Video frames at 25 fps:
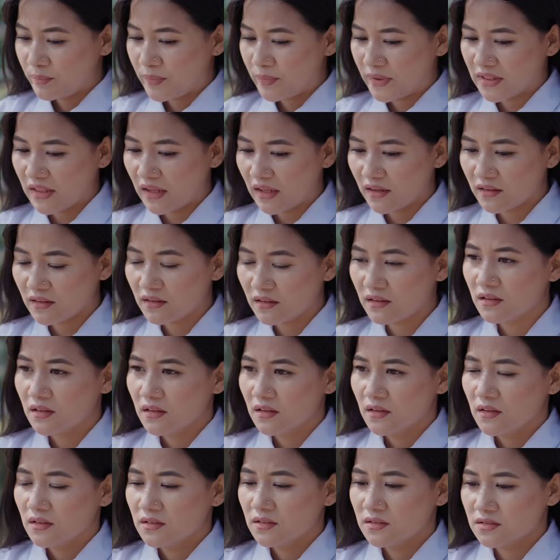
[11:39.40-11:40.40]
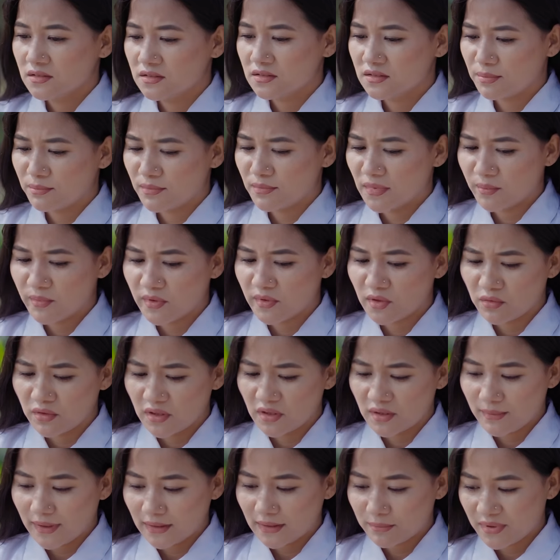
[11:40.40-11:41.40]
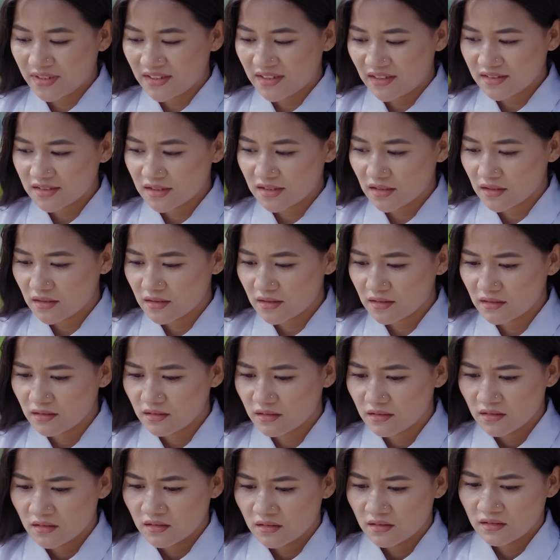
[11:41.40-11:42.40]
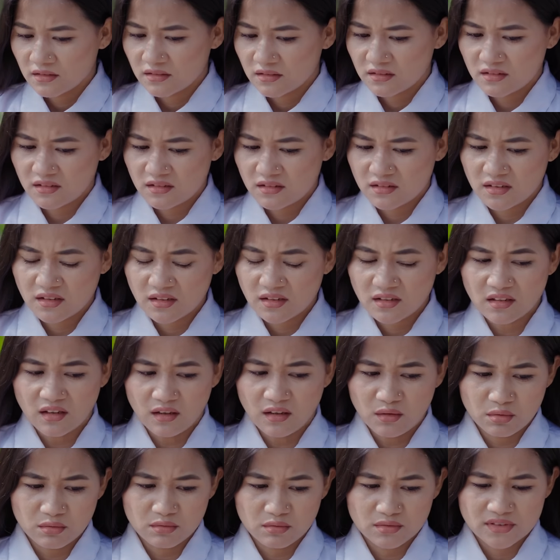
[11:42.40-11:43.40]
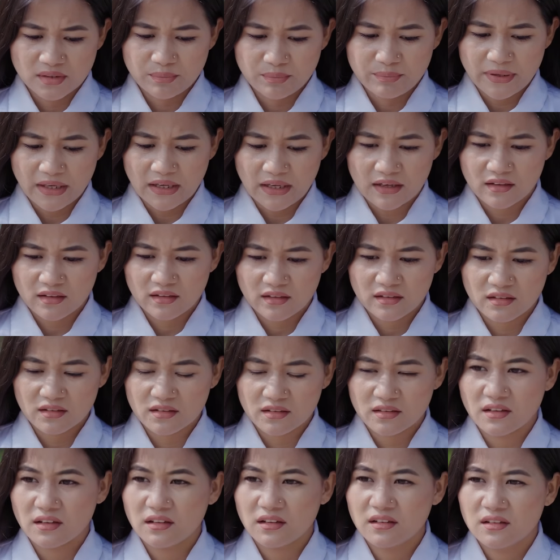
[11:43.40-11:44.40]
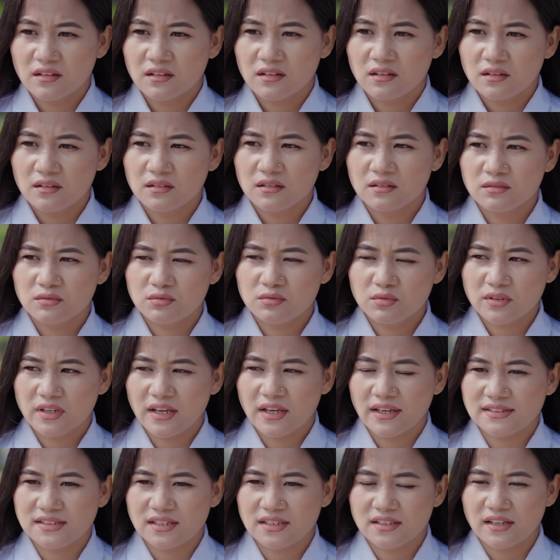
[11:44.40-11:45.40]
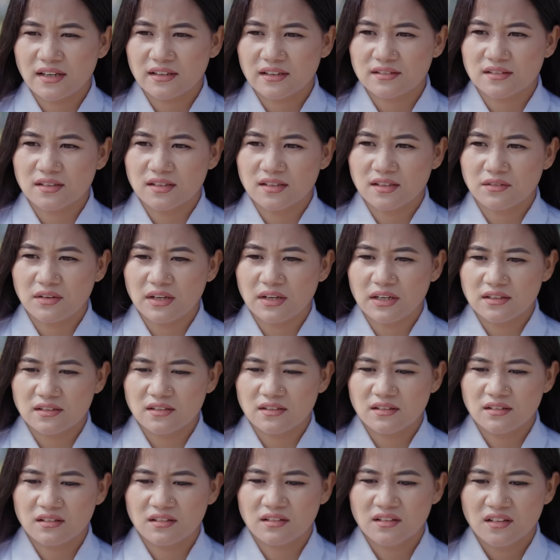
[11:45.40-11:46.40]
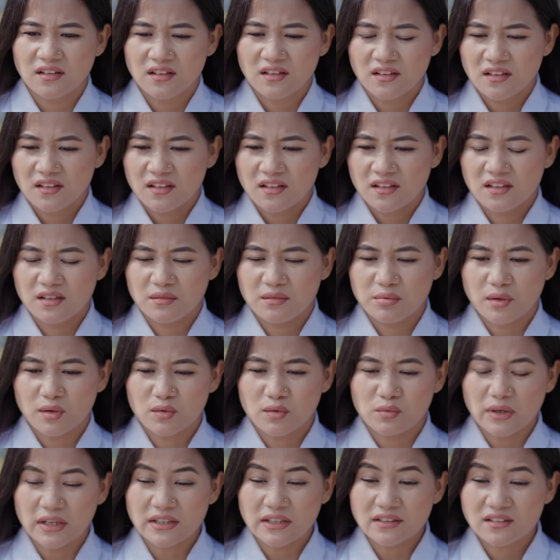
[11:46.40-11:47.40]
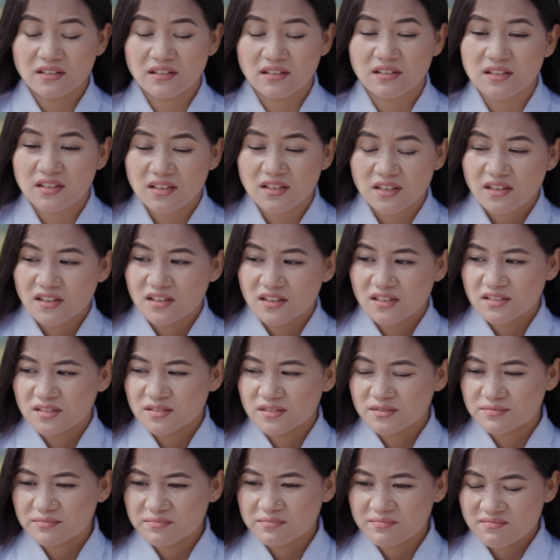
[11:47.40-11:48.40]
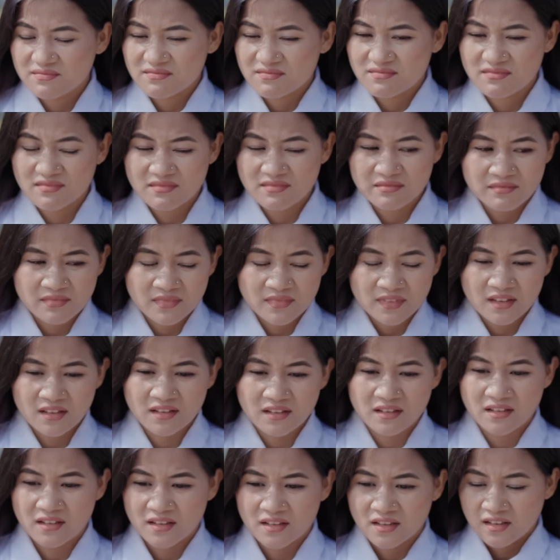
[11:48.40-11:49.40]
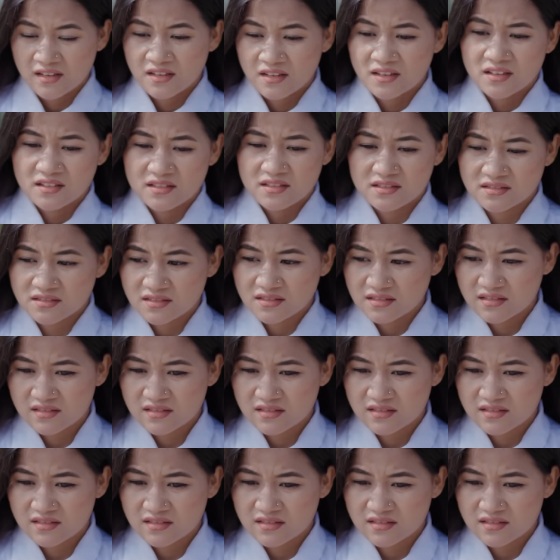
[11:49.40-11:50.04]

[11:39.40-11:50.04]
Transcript: पता नहीं जब निमी को ये बात पता चलेगी कि राहुल उसे प्यार नहीं करता वो कैसे रिएक्ट करने वाली है जो तो भगवान तो ये डर लगता